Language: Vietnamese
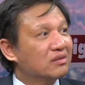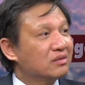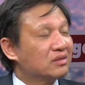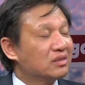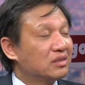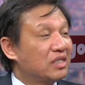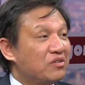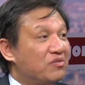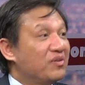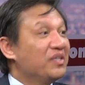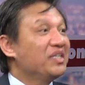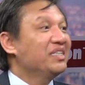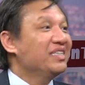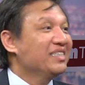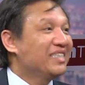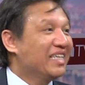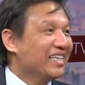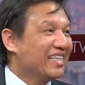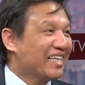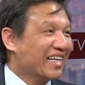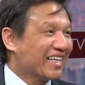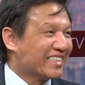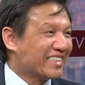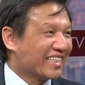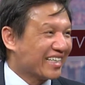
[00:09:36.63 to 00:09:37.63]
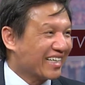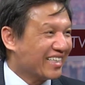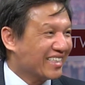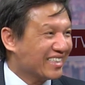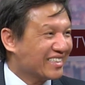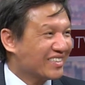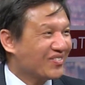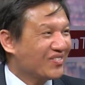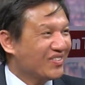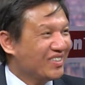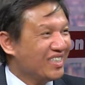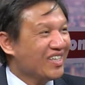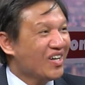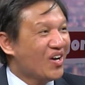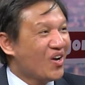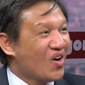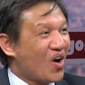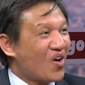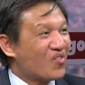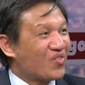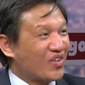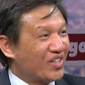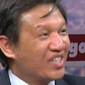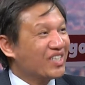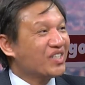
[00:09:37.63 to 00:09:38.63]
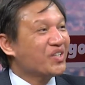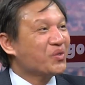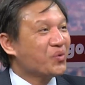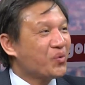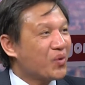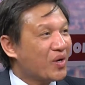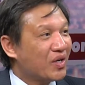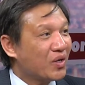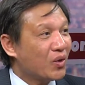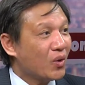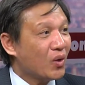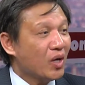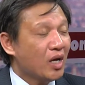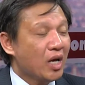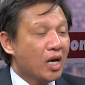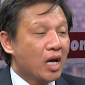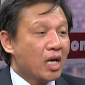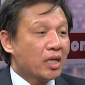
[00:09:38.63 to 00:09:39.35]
tivi như thế này chẳng hạn ở trong nước họ phải được cái quyền đó